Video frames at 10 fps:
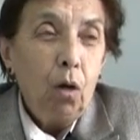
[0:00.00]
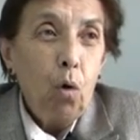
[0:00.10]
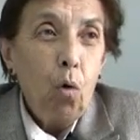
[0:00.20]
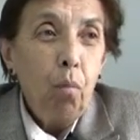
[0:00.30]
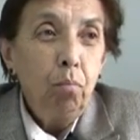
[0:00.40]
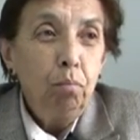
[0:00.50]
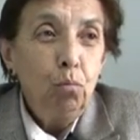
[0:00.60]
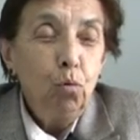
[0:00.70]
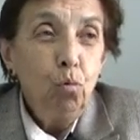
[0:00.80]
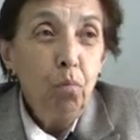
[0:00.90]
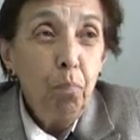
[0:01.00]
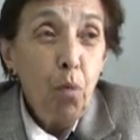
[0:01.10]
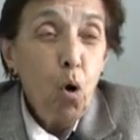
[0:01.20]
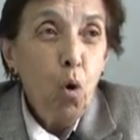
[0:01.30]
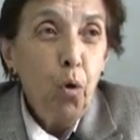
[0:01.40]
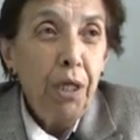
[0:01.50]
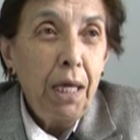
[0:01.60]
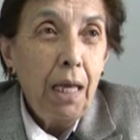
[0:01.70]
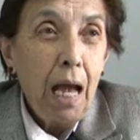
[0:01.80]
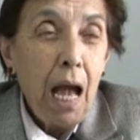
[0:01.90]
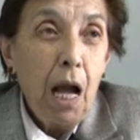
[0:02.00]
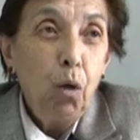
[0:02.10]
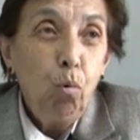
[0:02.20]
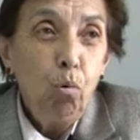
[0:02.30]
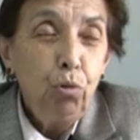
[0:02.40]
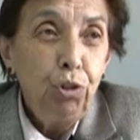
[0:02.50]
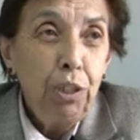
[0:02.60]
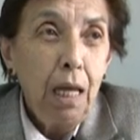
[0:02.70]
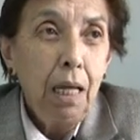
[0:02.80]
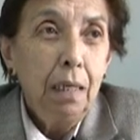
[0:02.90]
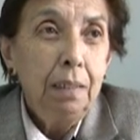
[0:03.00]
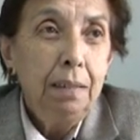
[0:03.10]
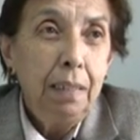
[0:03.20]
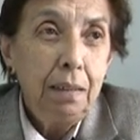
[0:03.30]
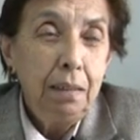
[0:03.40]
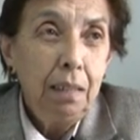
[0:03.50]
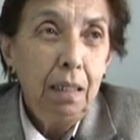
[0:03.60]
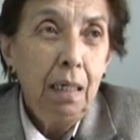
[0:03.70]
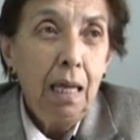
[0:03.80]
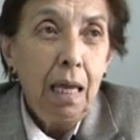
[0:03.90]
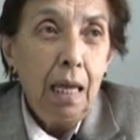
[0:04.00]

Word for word: con un poco de angustia decir